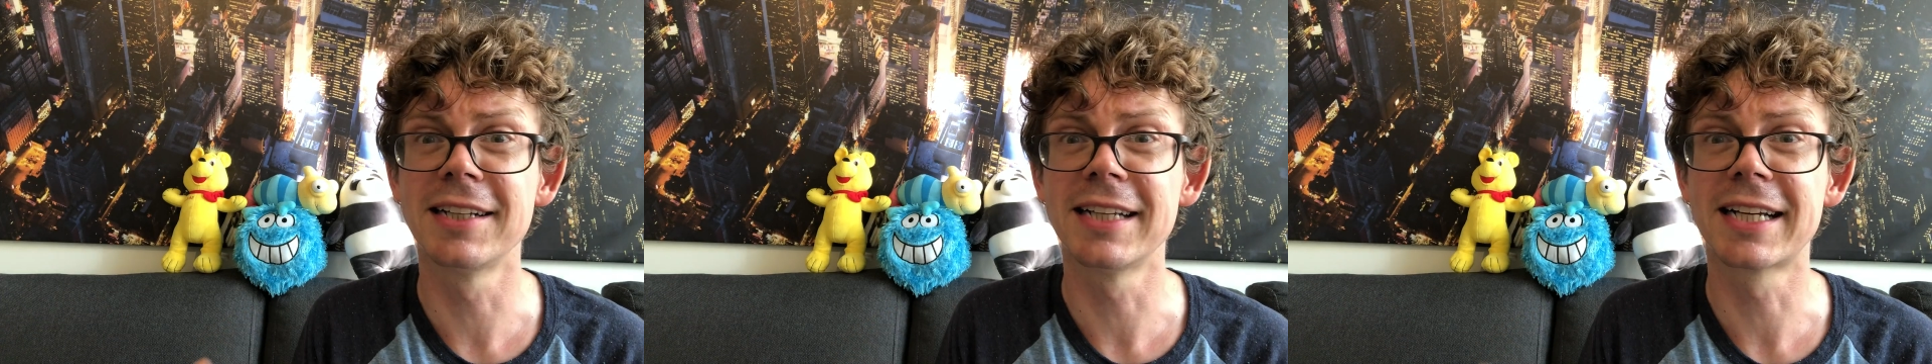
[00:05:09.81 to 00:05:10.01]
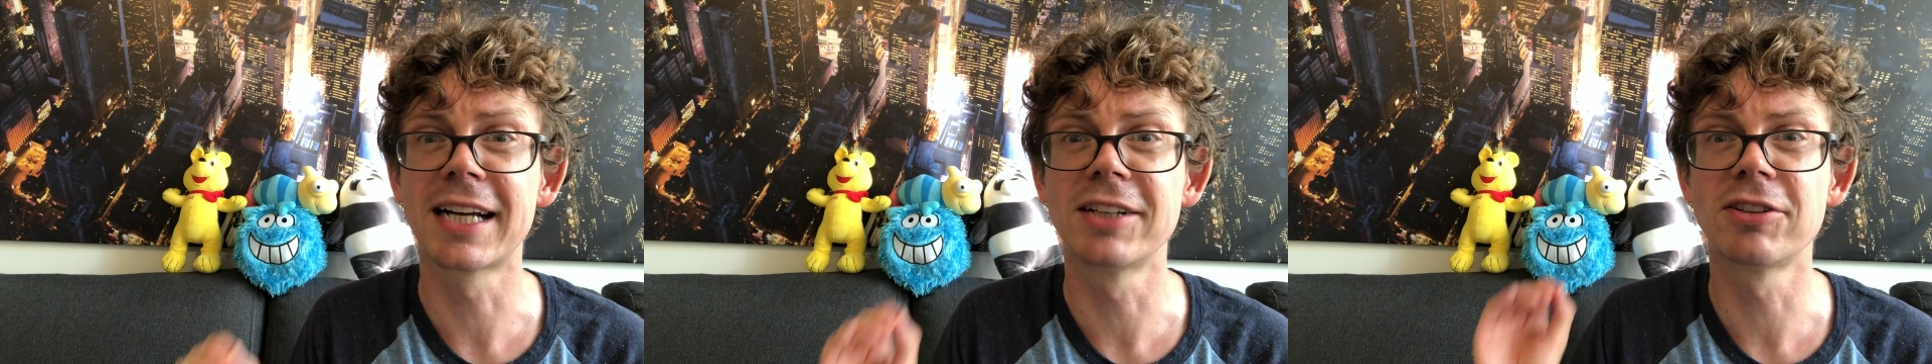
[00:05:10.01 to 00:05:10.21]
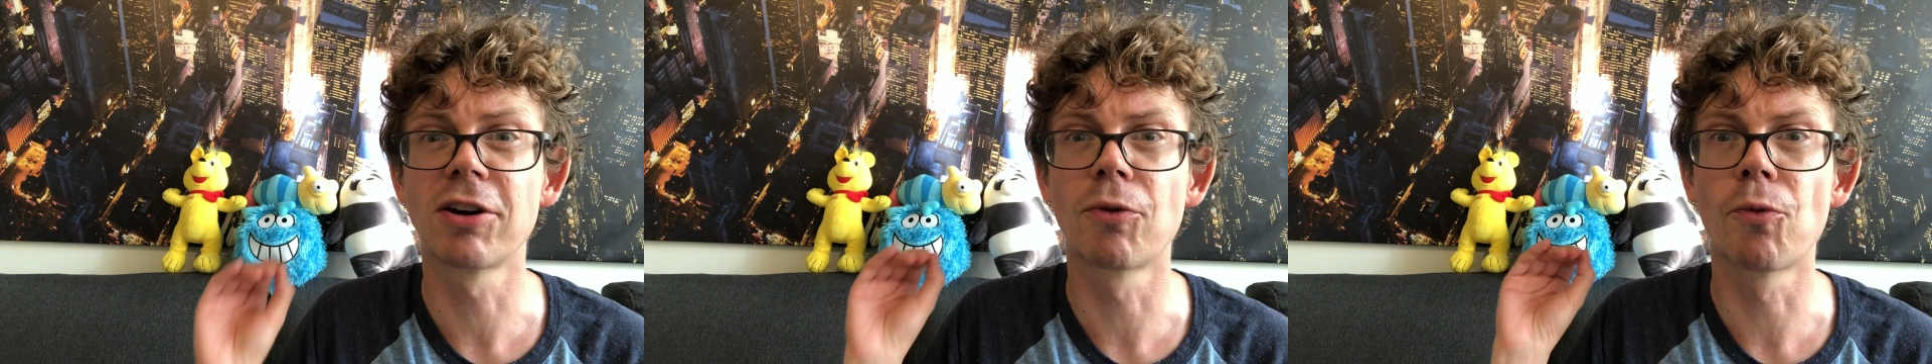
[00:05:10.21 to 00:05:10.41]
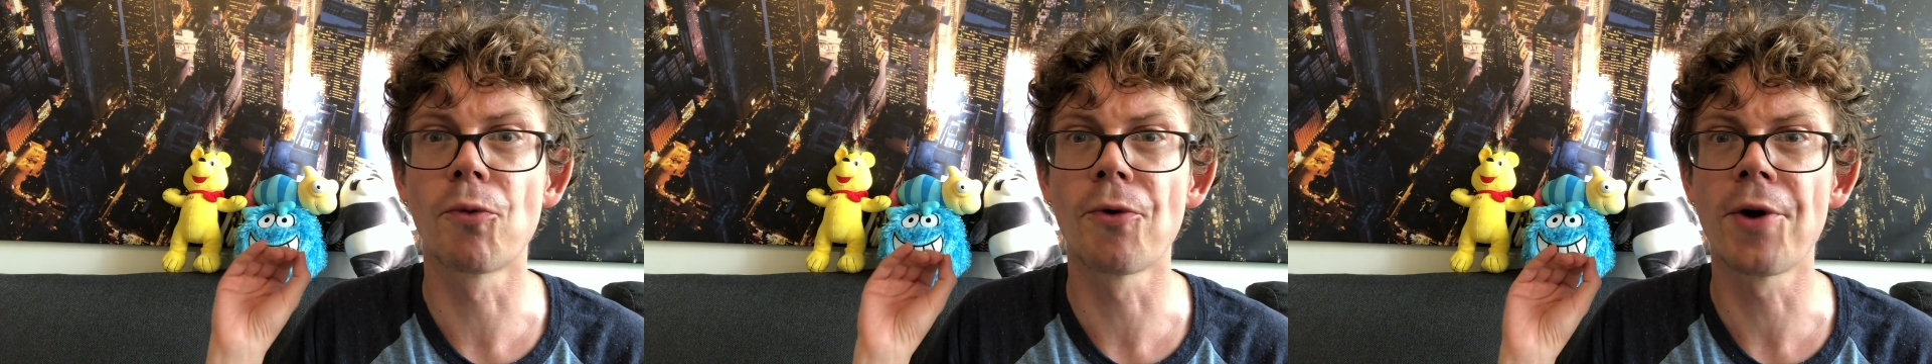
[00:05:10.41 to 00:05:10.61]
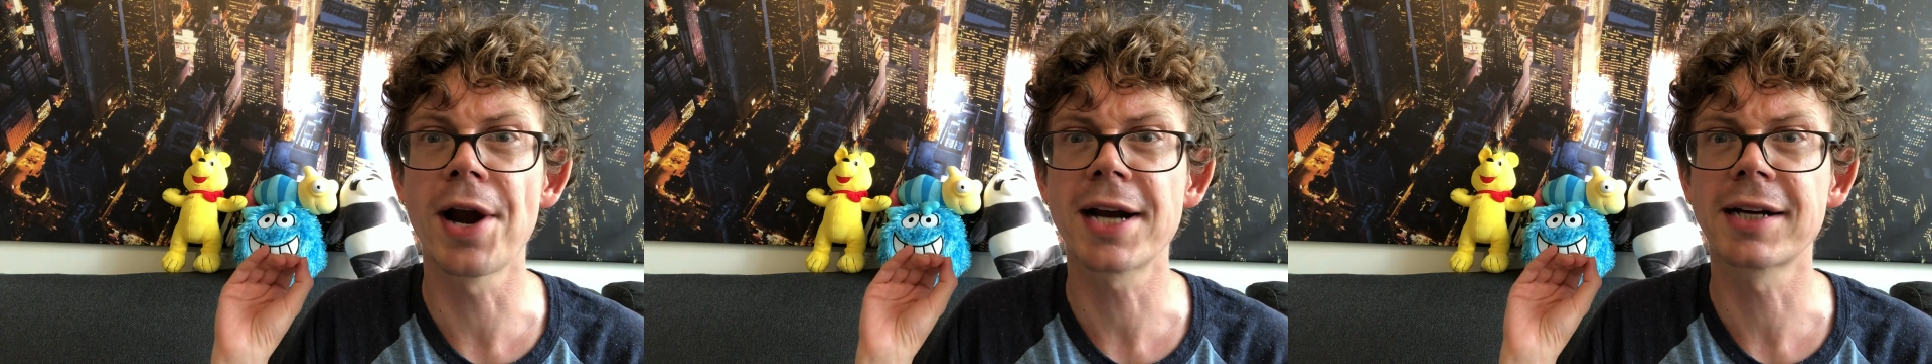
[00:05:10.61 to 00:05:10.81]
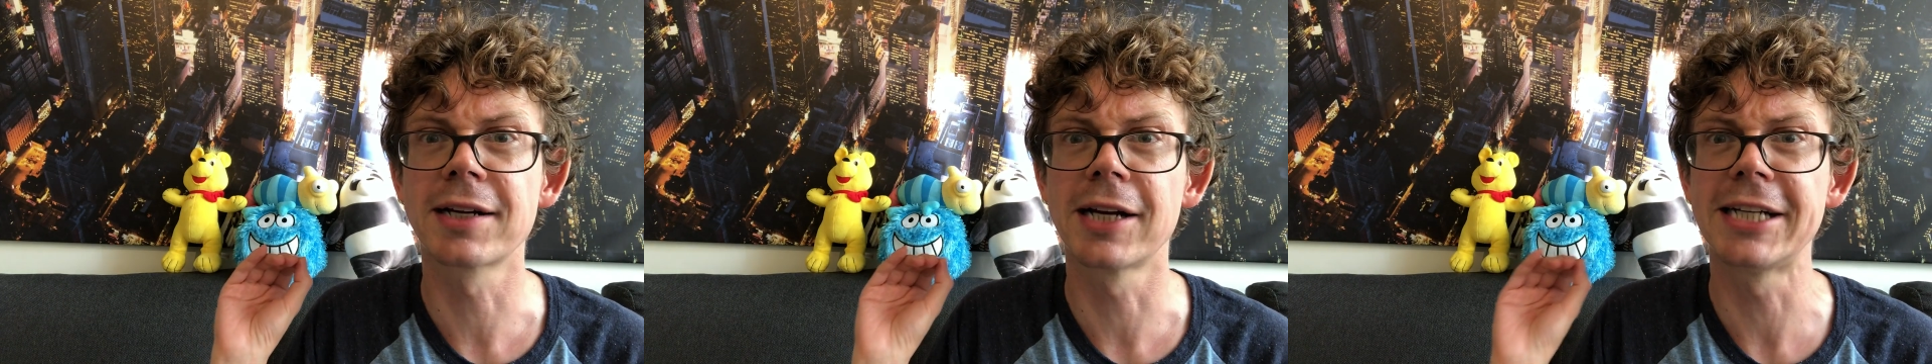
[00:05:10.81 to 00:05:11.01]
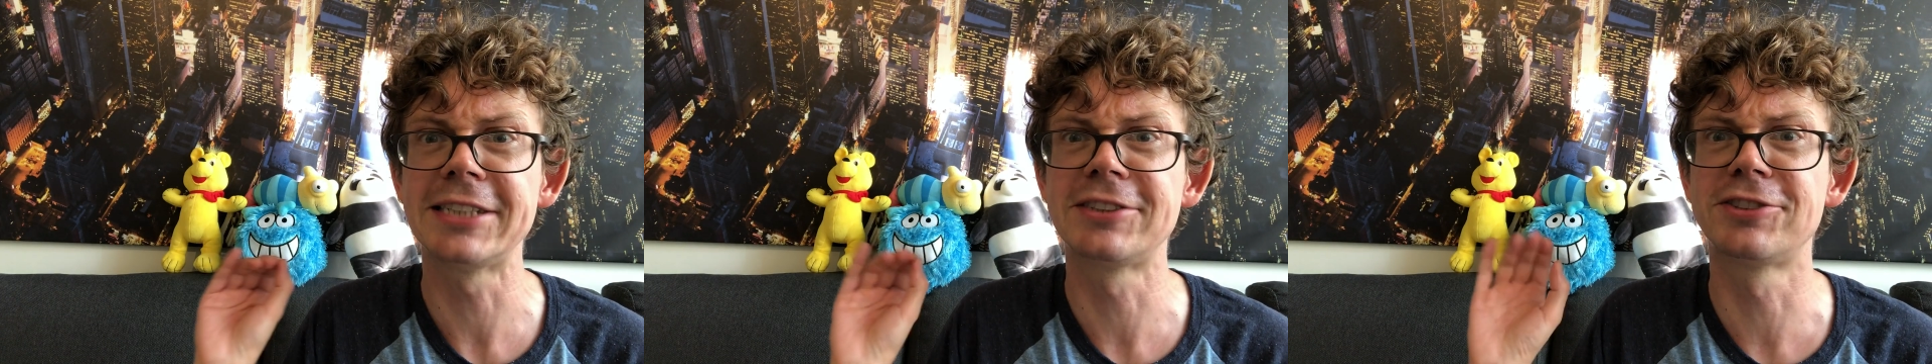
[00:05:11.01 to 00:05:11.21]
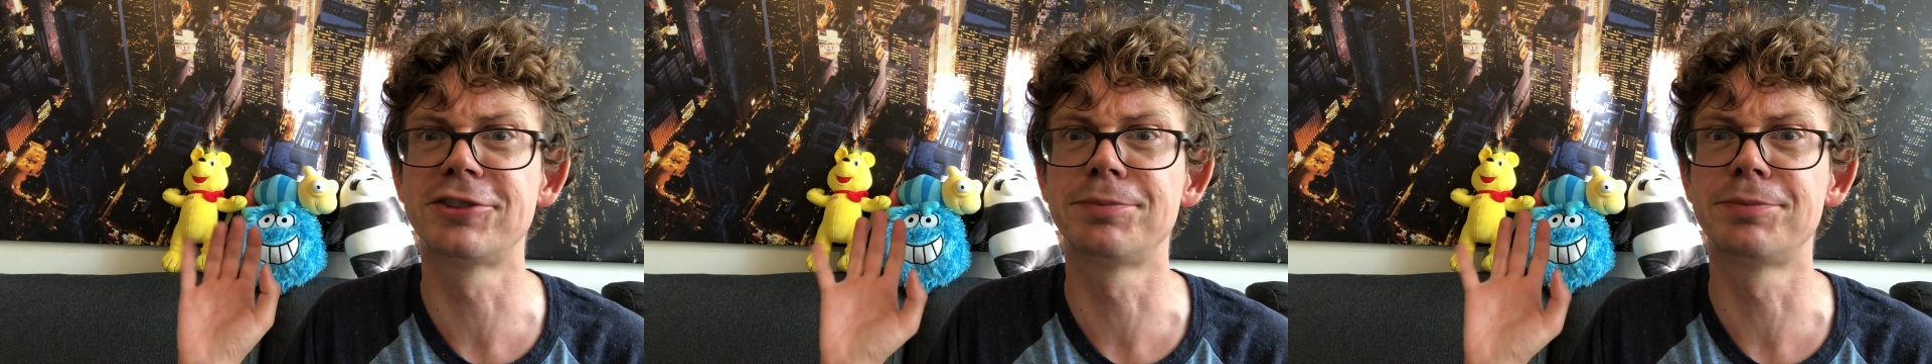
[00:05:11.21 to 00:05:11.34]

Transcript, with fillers: Ihr kennt auch Reckless